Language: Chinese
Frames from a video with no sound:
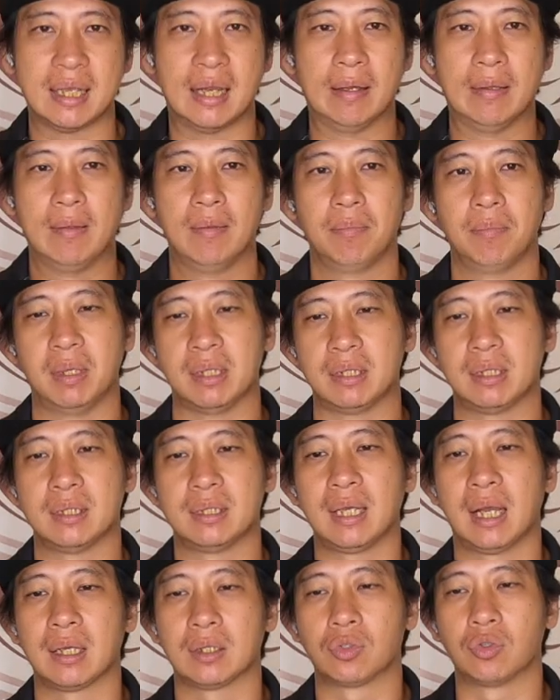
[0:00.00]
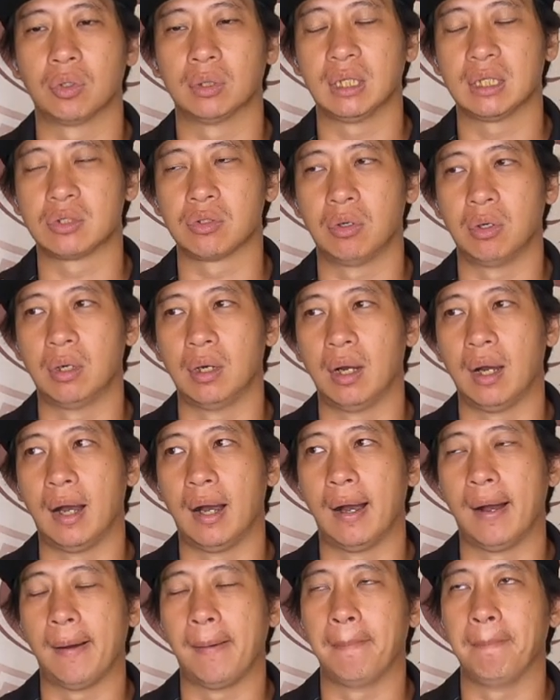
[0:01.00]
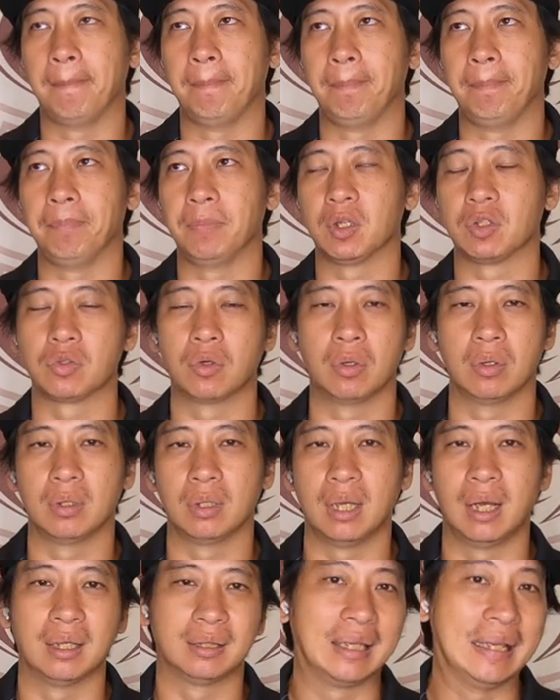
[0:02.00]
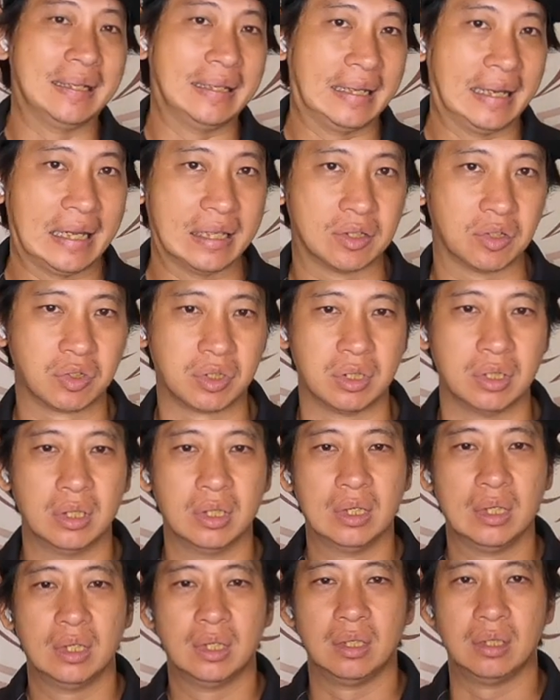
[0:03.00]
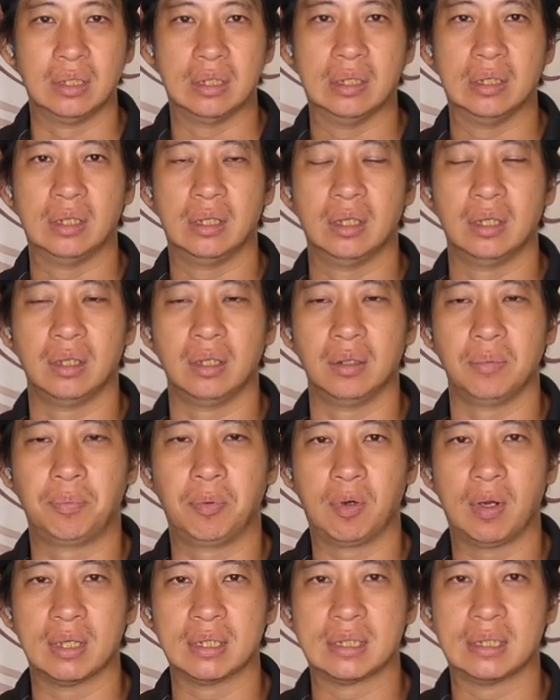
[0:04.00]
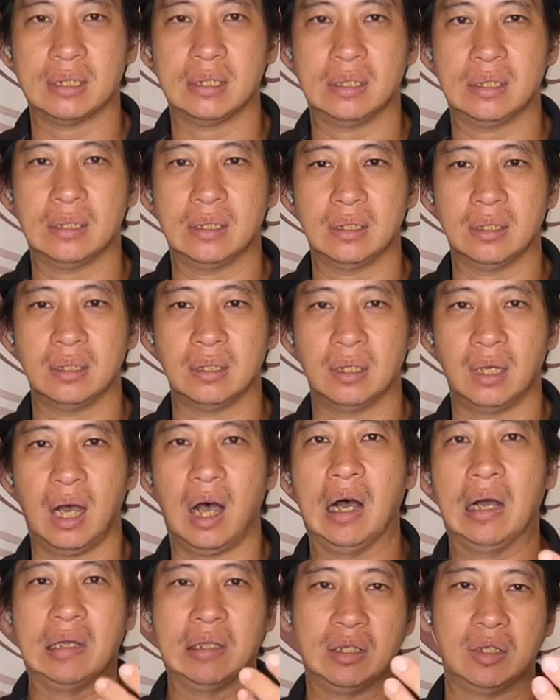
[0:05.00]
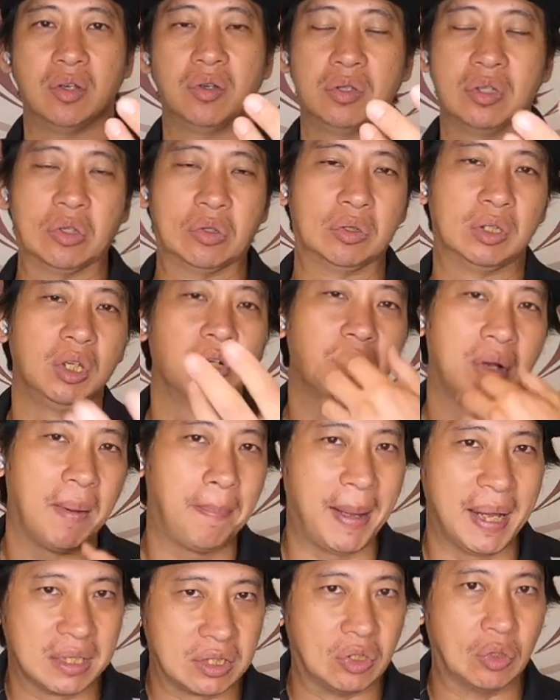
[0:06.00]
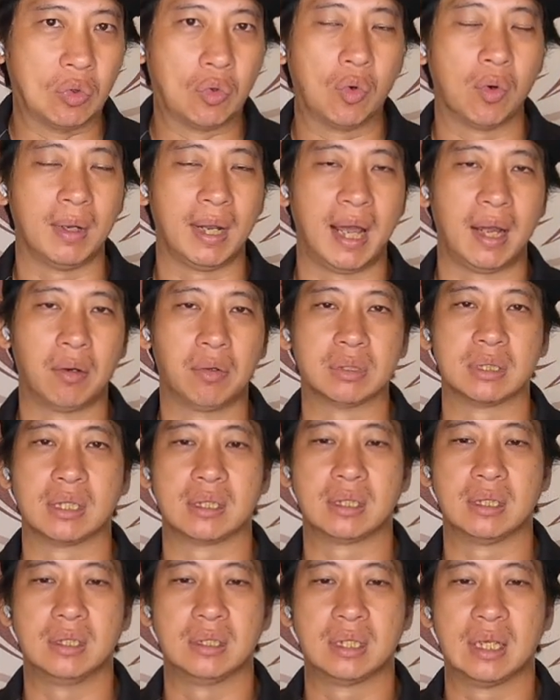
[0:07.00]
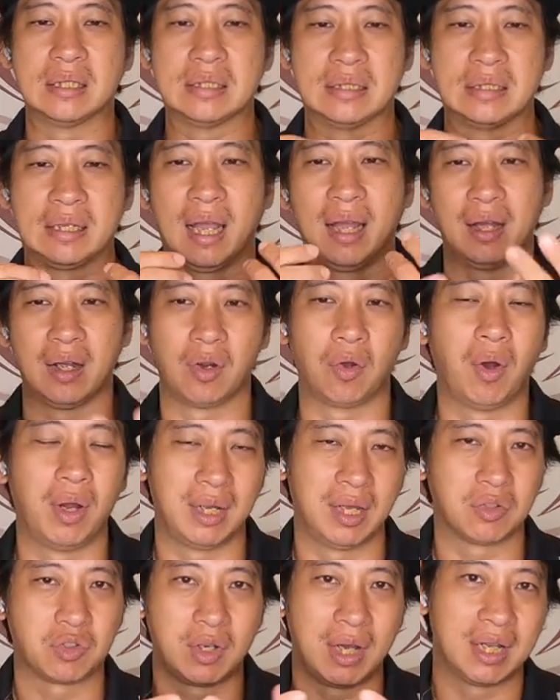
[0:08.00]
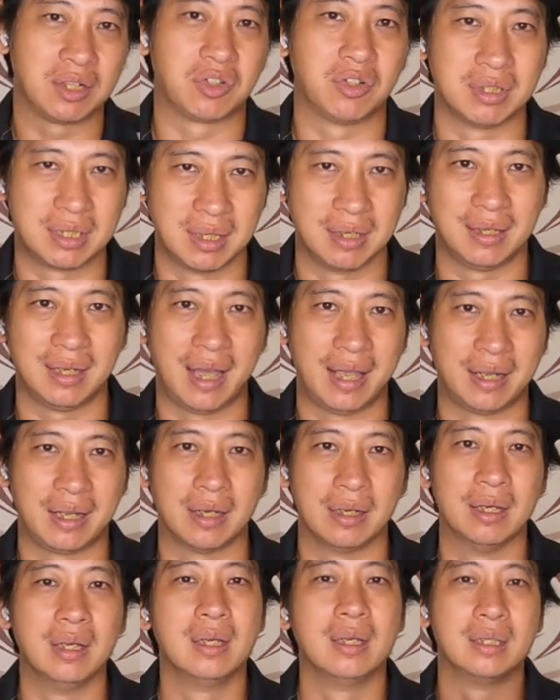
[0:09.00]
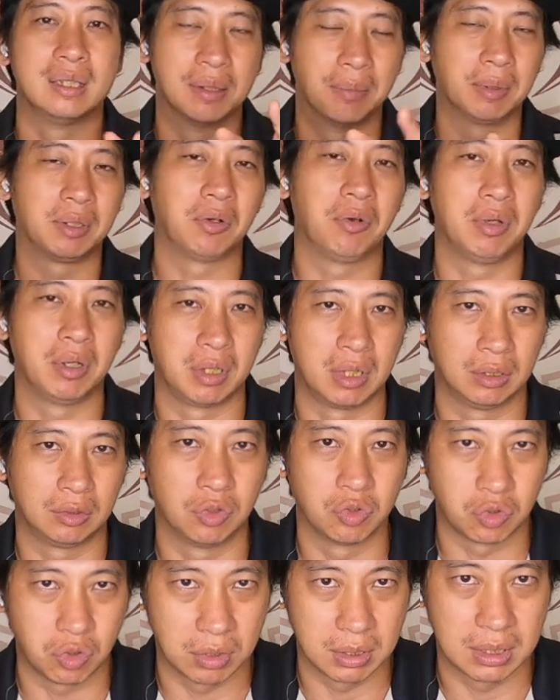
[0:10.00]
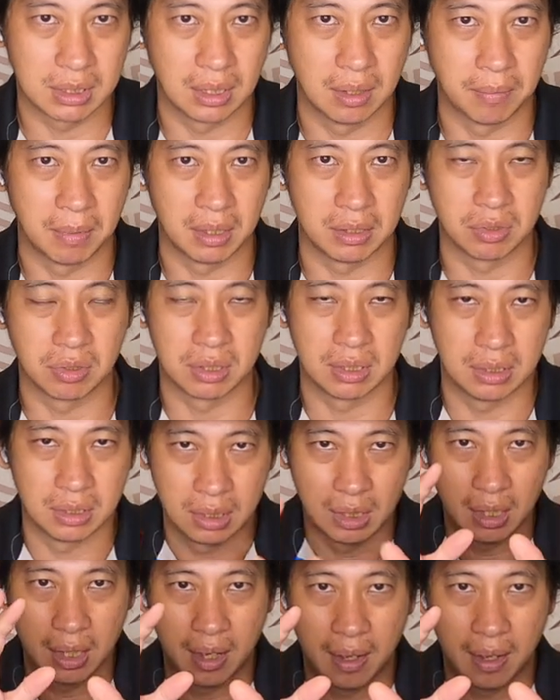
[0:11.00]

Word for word: 象，每次像说那种啊那种呃电影啊，就是。呃，不管是啊，有有丢个棒球过来，或者是车子开很快要撞上去的那一刻，人们都会有个动作是什么？就是